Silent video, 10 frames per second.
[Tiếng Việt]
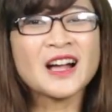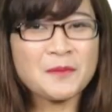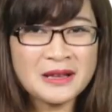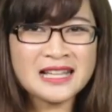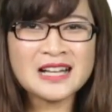
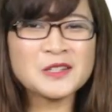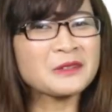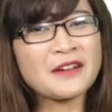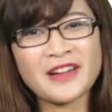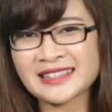Còn bây giờ chúng
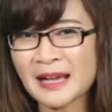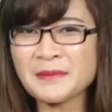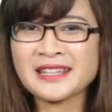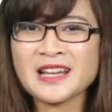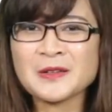ta phải tạm
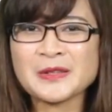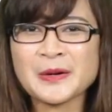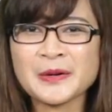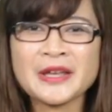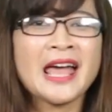biệt nhau
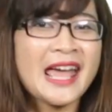rồi.